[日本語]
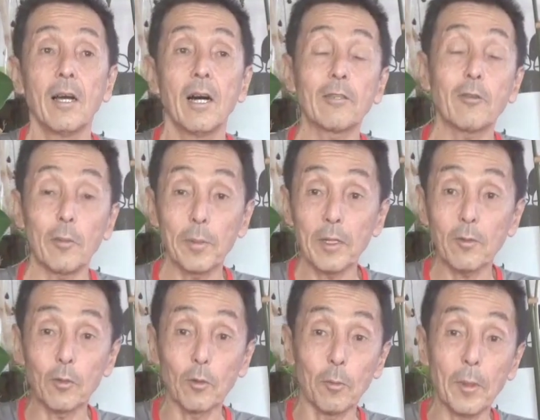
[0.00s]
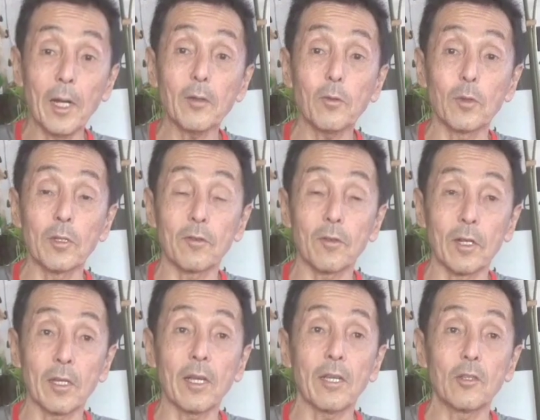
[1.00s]
あとはベッドのマットレスが
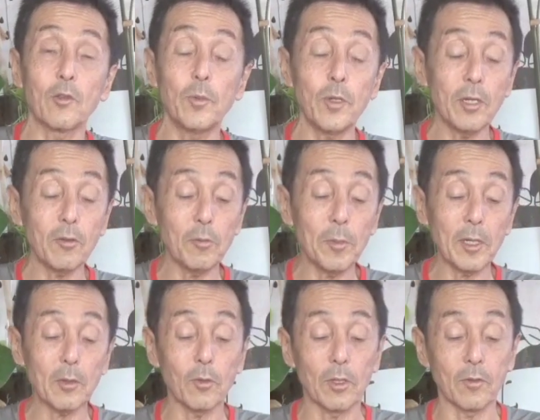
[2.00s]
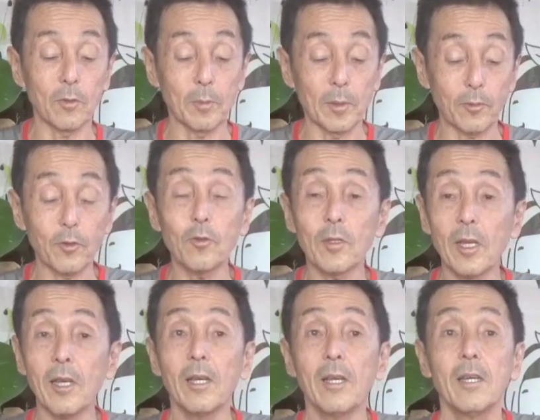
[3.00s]
ねスプリングマットレス、普通
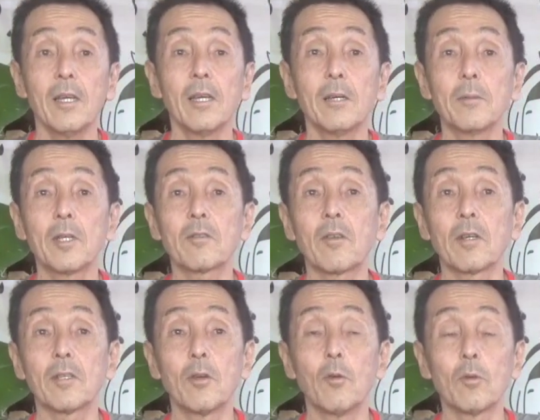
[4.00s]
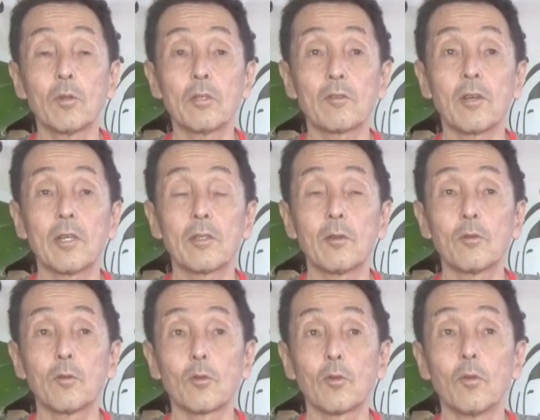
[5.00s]
ね、皆さんが日本で使ってる
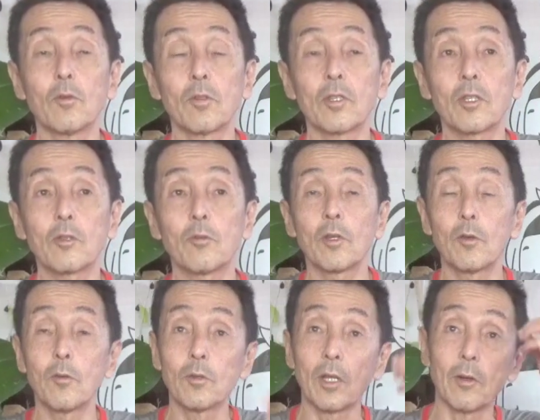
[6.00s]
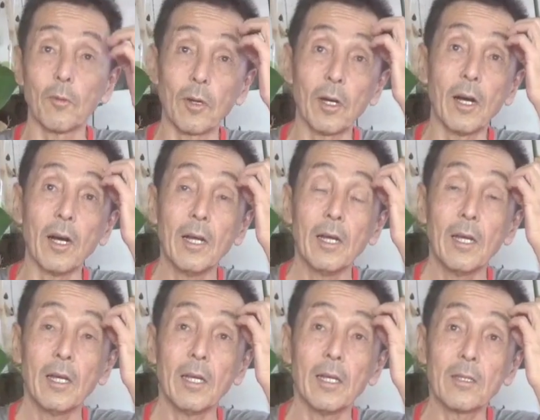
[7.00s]
のと同じようなのが、
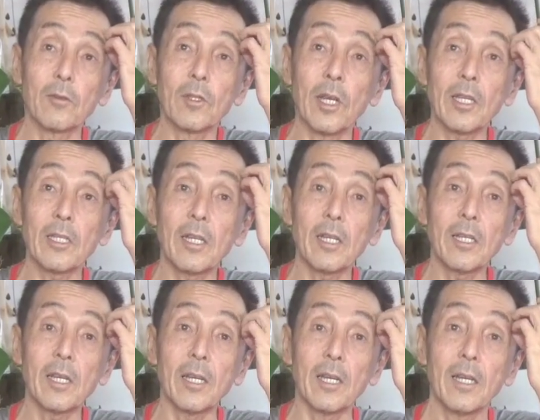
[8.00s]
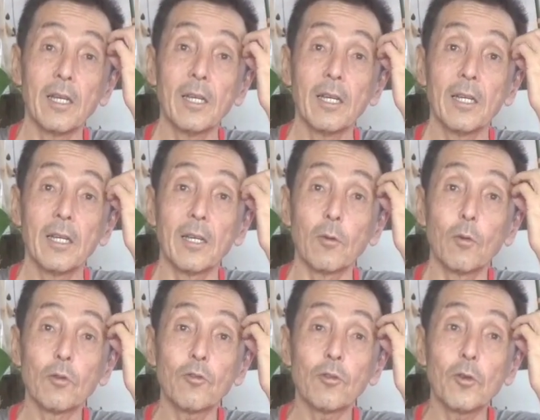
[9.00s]
大体ね
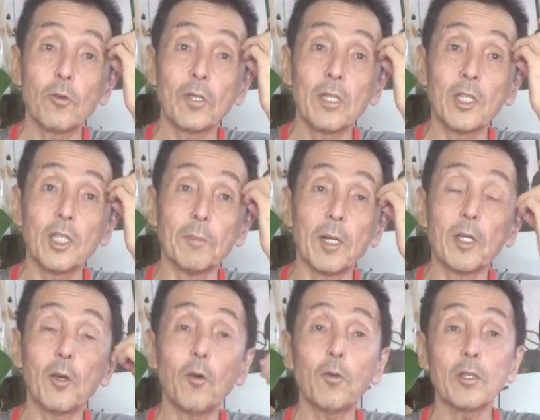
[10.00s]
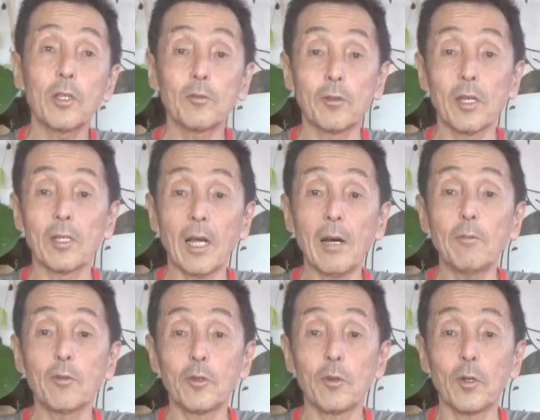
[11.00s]
54インチ、日本でいうね
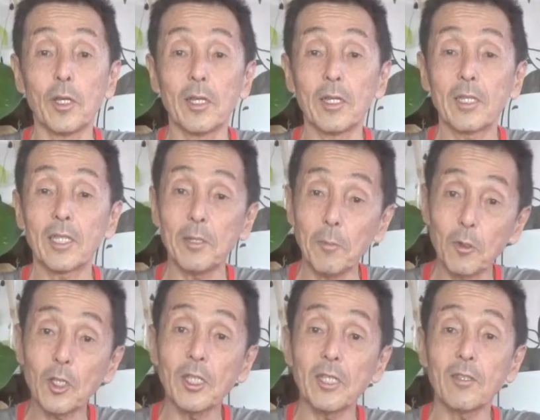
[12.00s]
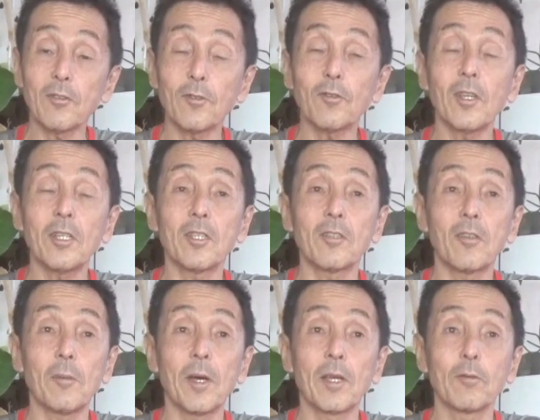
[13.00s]
ダブルより気持ち数センチ
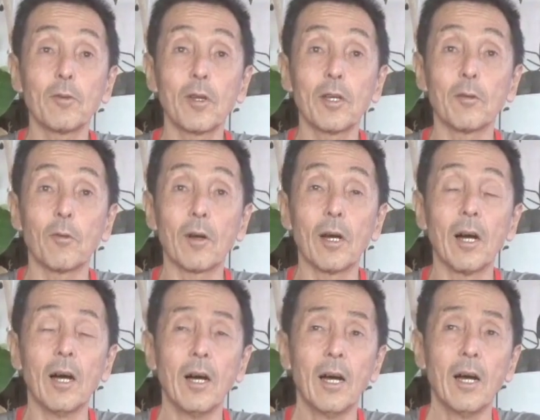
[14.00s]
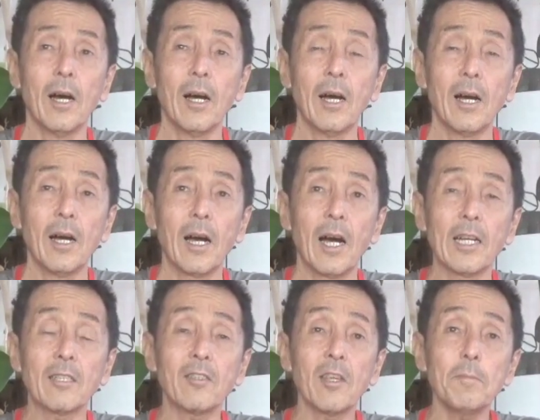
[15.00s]
狭いぐらいのが
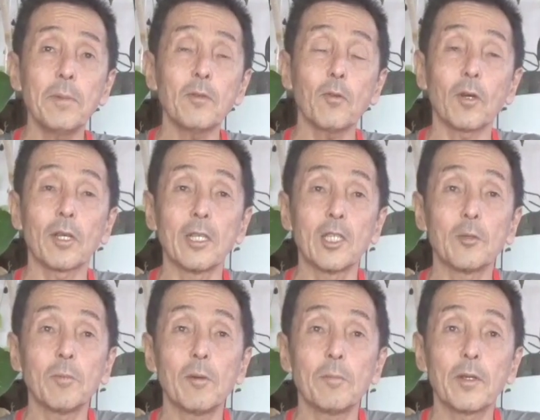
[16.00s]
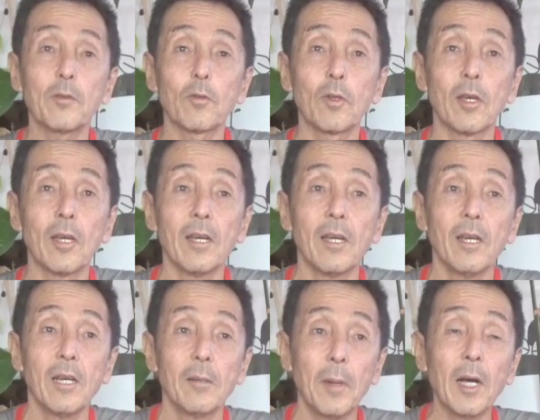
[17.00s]
8,000 ペソから1万ペソで
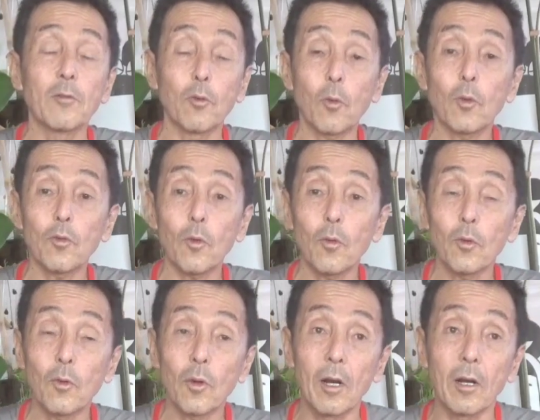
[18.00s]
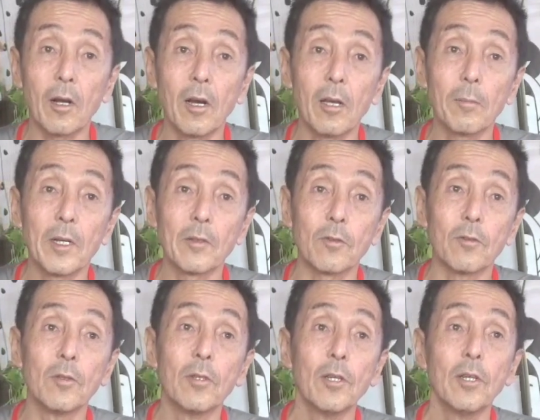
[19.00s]
そこそこのが買えま
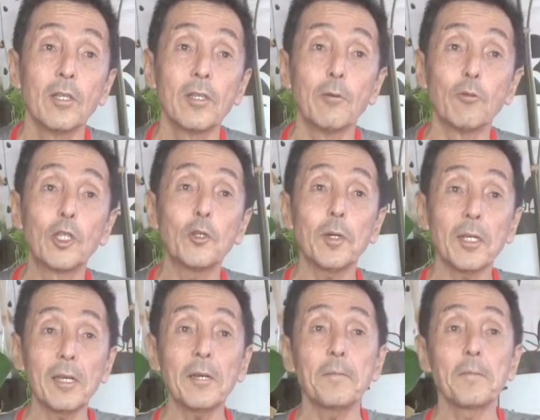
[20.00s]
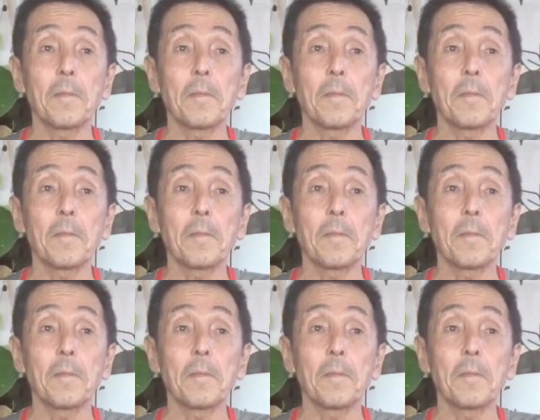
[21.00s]
す。でうちはね